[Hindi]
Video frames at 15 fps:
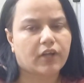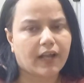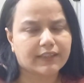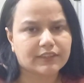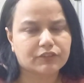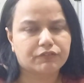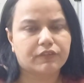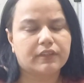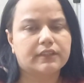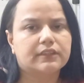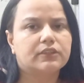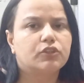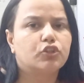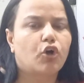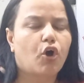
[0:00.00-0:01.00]

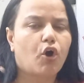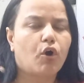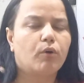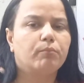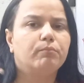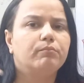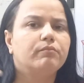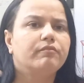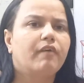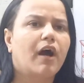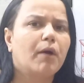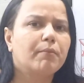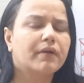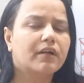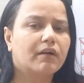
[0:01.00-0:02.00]
ट्रांसफर्स जॉब
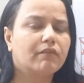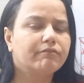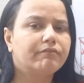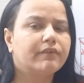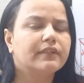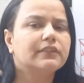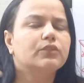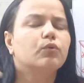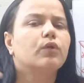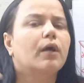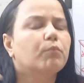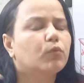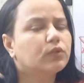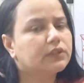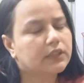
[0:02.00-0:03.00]
वहां पर कंफर्ट जोन
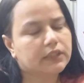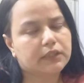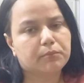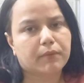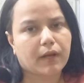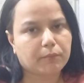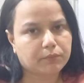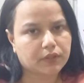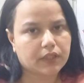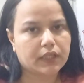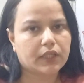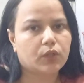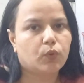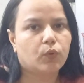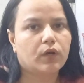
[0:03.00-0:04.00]
आपको जल्दी प्राप्त
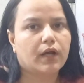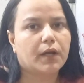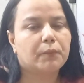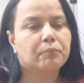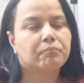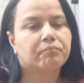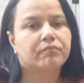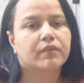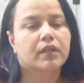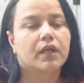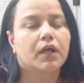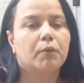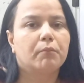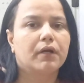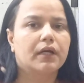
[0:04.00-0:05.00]
नहीं होगा
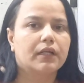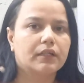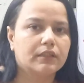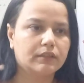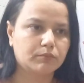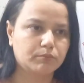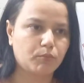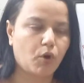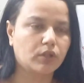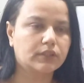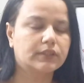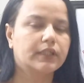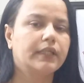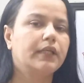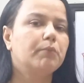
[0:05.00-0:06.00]
मगर बहुत
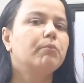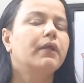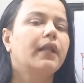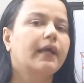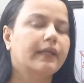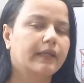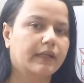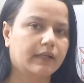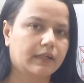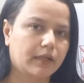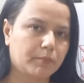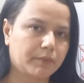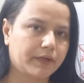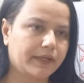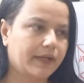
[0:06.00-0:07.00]
संयम बना के
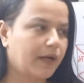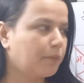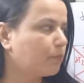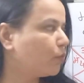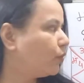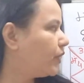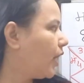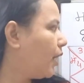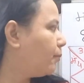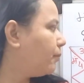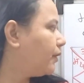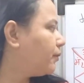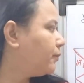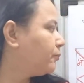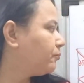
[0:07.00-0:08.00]
रखना पड़ेगा आपको यहाँ
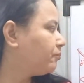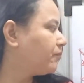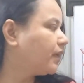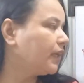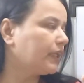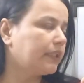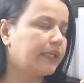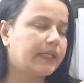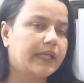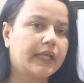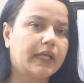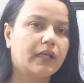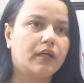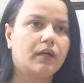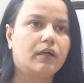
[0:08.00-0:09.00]
पर
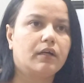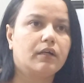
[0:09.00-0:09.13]
देखिए